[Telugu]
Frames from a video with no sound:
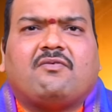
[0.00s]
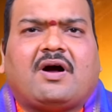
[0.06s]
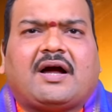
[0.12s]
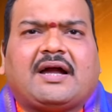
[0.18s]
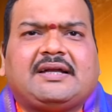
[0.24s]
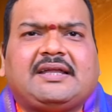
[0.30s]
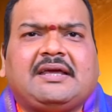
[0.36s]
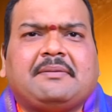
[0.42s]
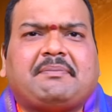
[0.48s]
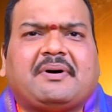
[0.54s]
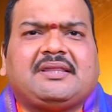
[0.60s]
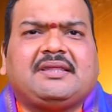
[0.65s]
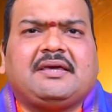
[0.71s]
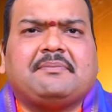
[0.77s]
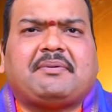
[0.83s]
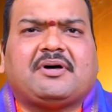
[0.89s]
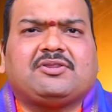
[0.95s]
ఒకటి
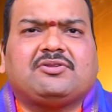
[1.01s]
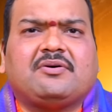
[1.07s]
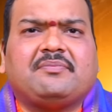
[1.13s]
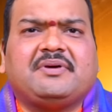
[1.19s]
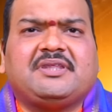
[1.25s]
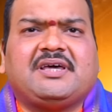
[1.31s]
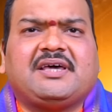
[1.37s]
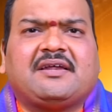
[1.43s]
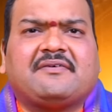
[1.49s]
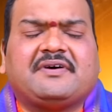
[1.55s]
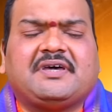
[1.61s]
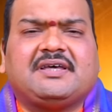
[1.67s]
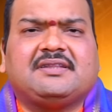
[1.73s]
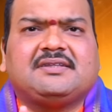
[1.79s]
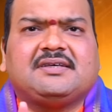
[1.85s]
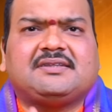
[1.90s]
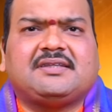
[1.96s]
పది పంతొమ్మిది ఇరవై
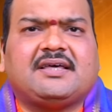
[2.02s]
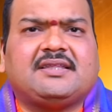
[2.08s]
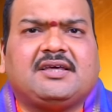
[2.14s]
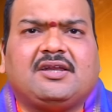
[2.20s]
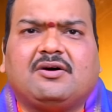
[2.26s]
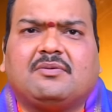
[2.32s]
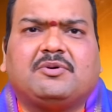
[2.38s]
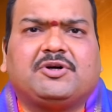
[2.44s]
ఎనిమిది తేదీల్లో